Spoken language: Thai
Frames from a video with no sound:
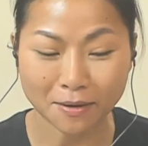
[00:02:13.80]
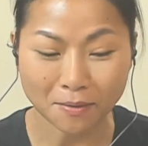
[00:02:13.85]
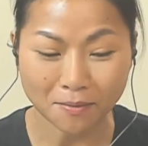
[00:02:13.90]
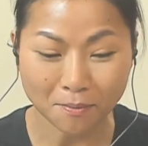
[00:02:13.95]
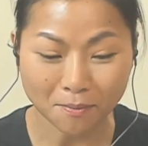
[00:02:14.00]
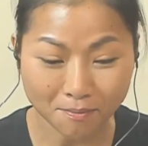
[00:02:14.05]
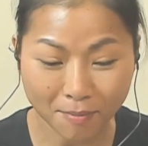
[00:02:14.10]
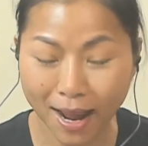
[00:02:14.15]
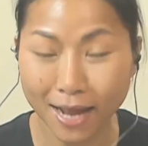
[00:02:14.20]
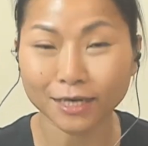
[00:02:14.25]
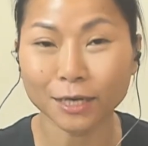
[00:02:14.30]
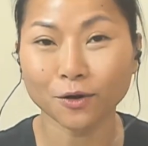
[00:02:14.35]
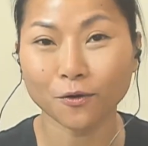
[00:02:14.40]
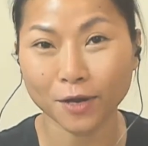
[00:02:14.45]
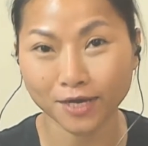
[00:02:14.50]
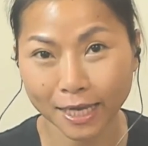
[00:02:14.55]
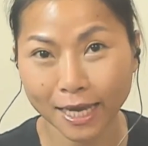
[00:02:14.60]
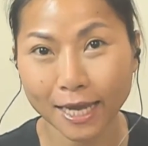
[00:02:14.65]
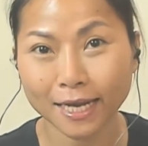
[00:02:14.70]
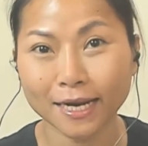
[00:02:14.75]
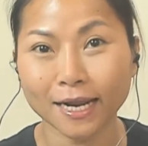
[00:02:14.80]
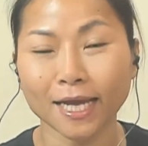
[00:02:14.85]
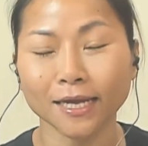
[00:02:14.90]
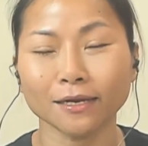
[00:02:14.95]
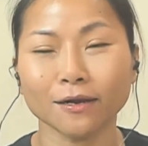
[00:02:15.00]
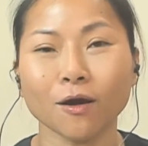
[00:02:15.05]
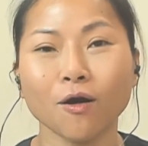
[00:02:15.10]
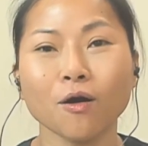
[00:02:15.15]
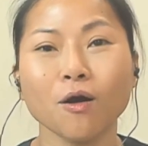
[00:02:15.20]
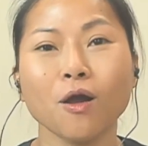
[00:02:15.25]
มากน้อยแค่ไหน
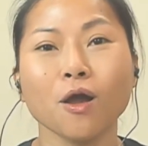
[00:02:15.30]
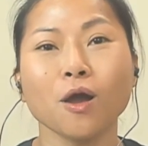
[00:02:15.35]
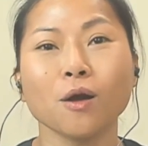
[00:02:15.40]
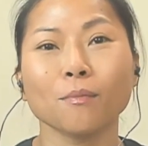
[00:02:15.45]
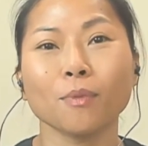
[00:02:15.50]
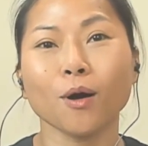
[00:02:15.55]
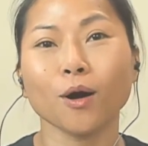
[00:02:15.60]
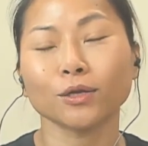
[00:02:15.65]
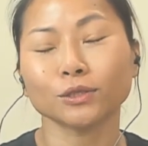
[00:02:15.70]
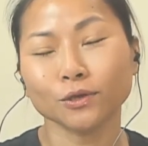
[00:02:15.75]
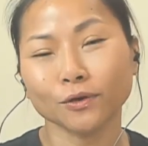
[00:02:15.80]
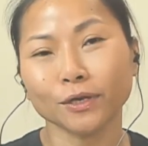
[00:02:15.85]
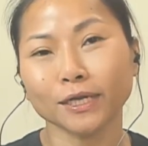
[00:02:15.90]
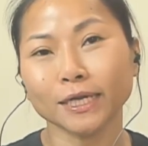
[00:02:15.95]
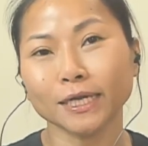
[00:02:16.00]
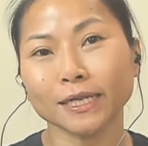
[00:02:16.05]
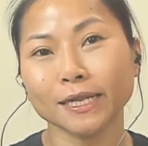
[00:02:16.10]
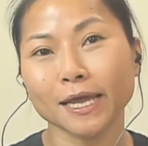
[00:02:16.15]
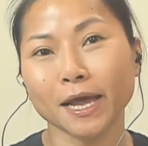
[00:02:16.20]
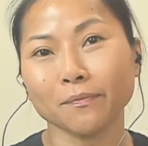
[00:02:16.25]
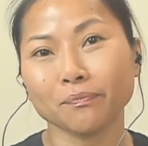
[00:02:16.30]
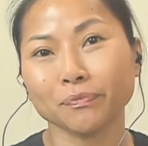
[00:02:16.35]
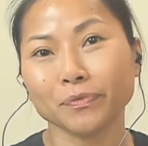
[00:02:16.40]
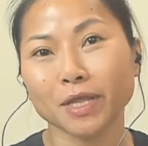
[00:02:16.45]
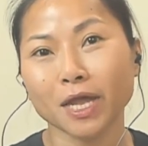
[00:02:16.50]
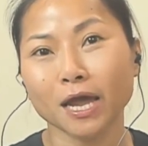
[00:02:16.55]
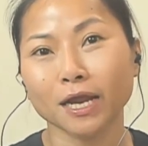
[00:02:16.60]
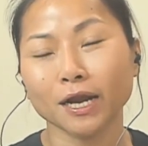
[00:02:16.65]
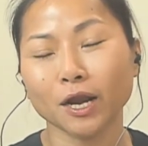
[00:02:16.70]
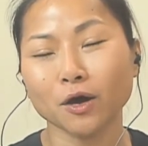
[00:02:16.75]
เนาะพอตอนนี้เนี่ย
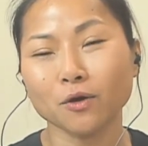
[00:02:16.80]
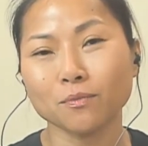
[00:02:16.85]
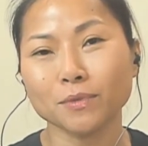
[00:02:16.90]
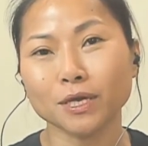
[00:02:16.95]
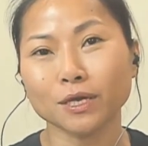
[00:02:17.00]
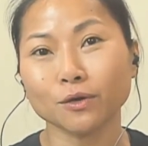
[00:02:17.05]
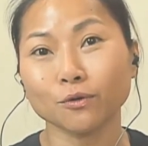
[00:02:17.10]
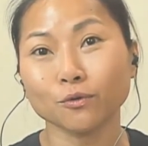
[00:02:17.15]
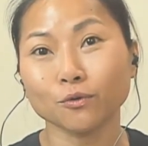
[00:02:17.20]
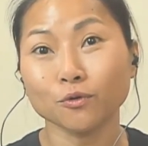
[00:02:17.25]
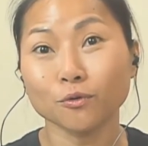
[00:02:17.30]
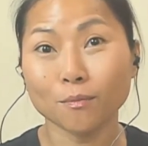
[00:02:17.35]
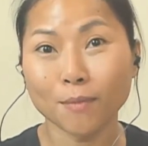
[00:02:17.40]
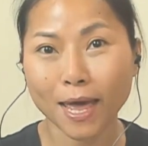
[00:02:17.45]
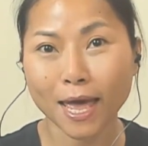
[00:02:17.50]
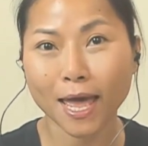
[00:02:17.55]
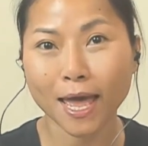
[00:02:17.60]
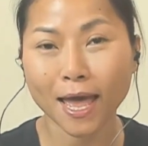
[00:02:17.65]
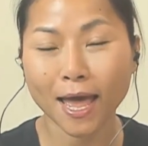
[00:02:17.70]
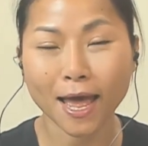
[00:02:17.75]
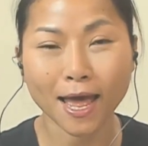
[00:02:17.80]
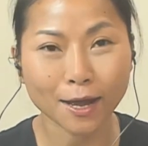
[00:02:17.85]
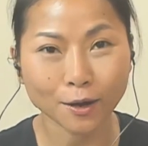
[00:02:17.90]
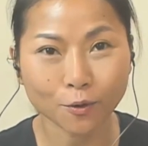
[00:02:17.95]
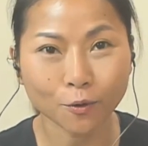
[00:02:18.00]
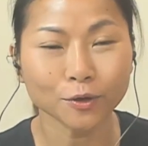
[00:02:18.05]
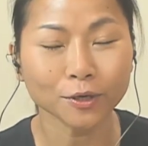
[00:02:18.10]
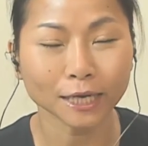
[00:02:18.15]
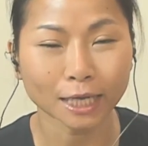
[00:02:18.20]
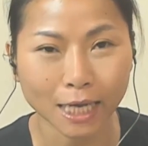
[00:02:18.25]
เรามีคุณแม่ 5 ค
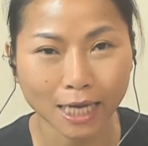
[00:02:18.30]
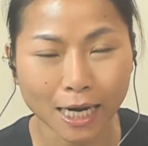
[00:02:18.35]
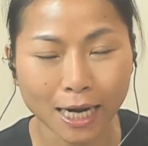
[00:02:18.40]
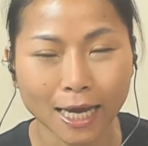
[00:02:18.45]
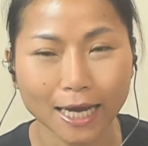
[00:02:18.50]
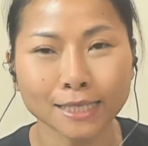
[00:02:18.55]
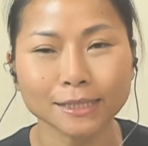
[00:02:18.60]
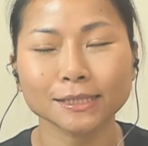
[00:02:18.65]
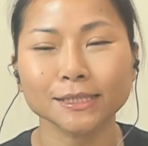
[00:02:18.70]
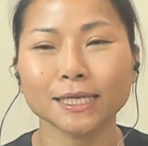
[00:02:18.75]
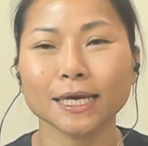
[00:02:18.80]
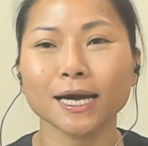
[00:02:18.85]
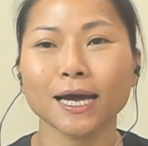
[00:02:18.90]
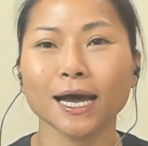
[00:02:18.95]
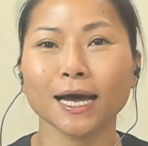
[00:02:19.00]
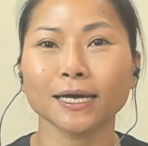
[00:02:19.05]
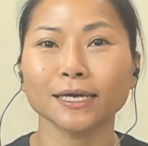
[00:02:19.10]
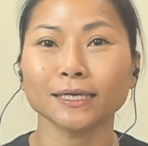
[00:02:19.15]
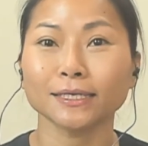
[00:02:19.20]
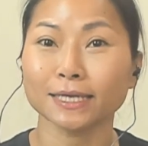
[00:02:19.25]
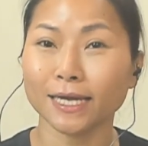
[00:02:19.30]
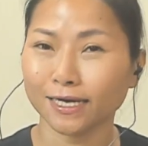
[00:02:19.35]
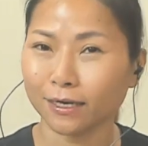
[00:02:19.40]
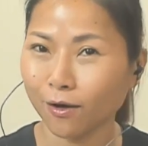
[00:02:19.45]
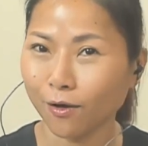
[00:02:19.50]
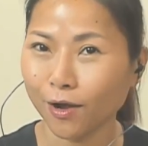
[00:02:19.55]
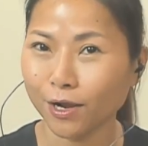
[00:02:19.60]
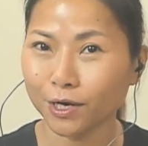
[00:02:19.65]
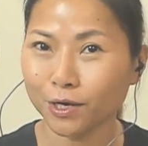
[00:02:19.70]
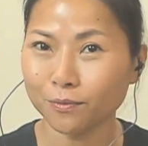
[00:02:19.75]
นในคลาสนะคะ อย่างน้
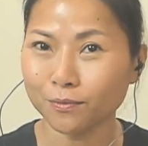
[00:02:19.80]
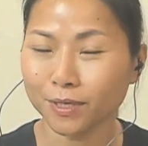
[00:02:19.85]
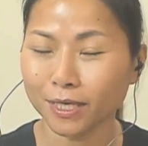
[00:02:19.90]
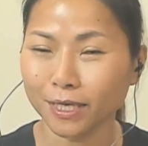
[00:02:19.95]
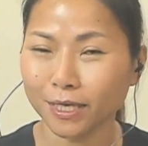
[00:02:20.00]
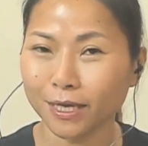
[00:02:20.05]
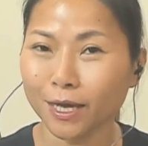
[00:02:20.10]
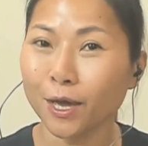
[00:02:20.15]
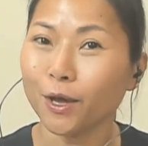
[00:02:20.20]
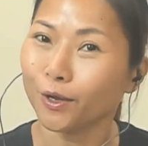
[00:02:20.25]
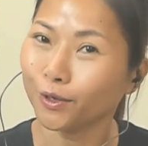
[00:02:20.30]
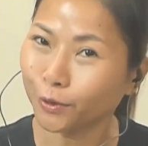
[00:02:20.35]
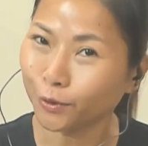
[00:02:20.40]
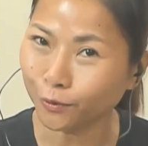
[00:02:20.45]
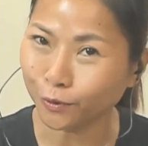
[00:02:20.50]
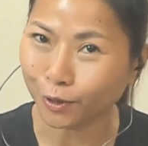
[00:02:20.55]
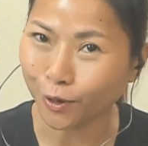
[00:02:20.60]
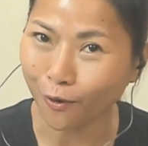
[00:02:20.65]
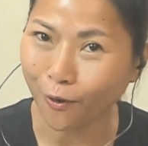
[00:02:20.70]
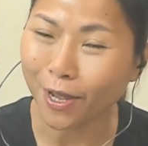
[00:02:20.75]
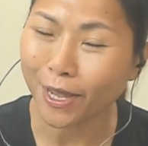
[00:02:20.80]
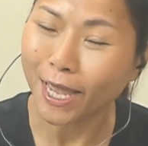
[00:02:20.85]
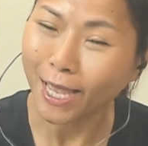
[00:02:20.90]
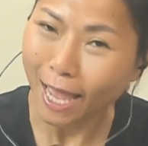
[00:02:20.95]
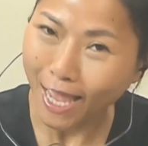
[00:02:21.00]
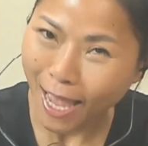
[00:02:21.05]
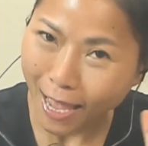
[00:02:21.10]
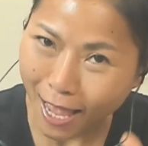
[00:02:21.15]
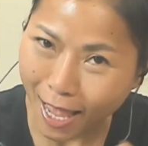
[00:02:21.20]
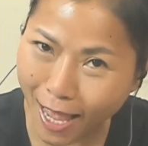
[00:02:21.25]
อยเรามีหนูน้อย
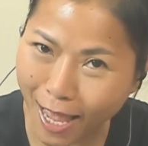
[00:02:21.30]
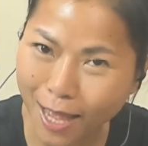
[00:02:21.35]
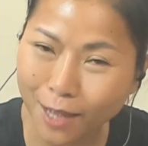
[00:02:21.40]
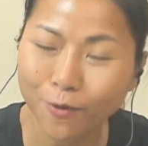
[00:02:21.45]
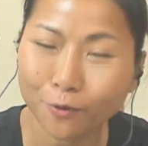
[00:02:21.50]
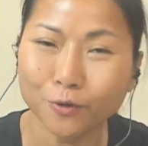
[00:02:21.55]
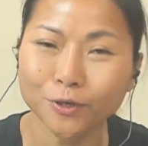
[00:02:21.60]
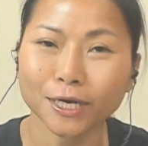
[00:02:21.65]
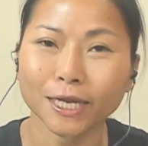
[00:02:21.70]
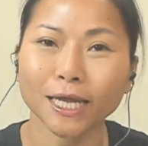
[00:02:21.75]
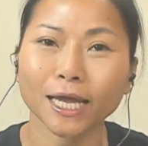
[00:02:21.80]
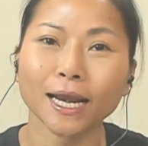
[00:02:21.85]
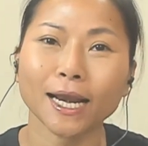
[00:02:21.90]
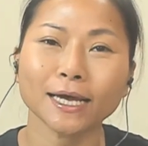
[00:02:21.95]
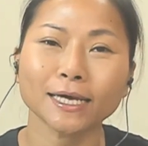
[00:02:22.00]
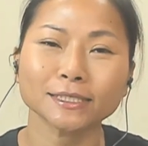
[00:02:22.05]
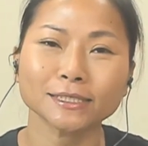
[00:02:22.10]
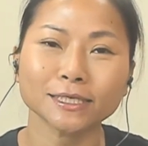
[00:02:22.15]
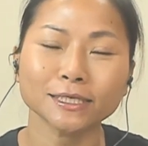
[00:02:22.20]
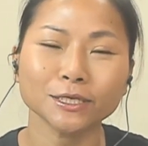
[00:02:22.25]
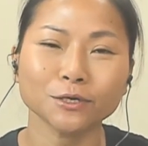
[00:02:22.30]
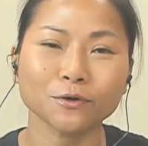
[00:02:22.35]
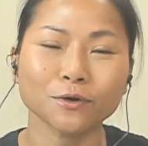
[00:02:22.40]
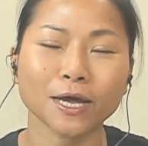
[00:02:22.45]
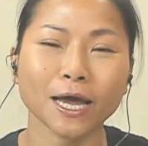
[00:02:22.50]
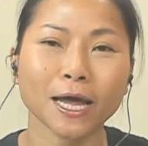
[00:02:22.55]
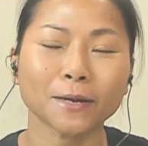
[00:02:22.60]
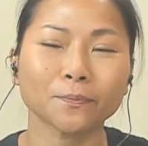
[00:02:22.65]
5 คนในคลาสเช่นเดียวกัน